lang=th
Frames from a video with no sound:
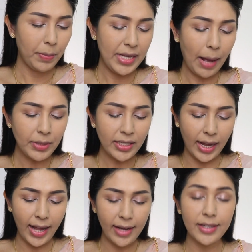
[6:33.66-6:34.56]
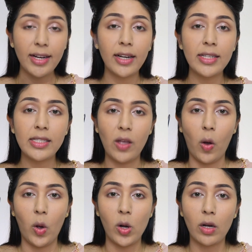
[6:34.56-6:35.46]
พี่อ้ำจะใช้อายไลเนอร์ดินสอ
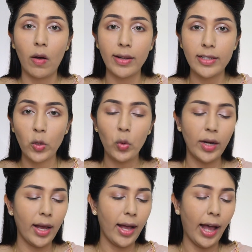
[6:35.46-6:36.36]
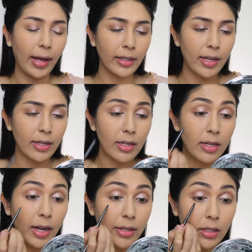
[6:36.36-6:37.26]
ของคอสลุคนะคะกรีดอิ
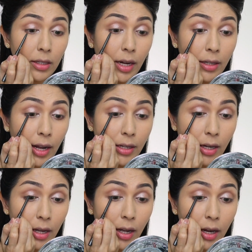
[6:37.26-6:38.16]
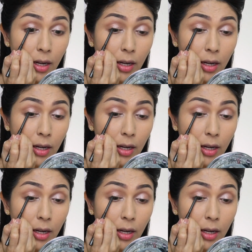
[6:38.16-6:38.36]
นไลเนอร์ข้างในนะคะ